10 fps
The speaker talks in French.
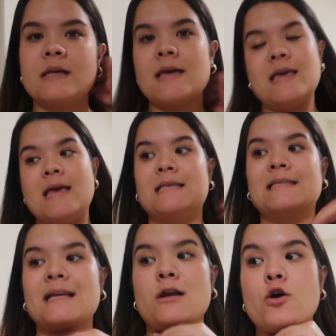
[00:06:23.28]
Ça y est,
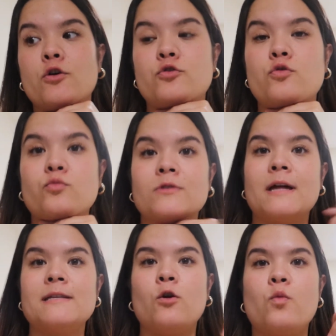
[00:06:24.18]
c'est l'heure de mon
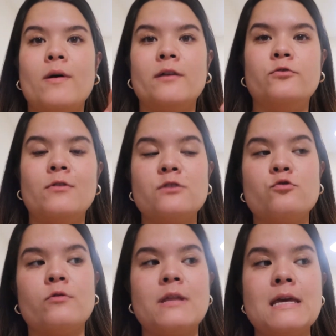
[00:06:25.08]
dernier repas de la
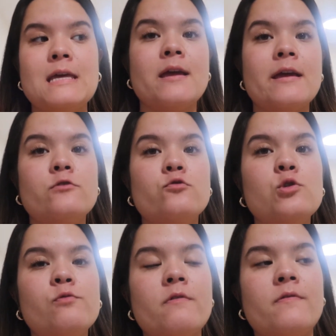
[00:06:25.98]
journée et du
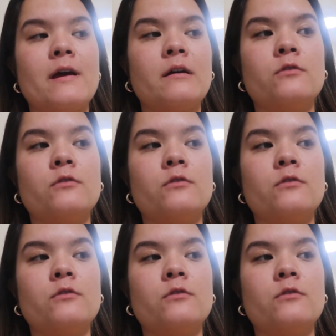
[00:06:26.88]
coup je vais faire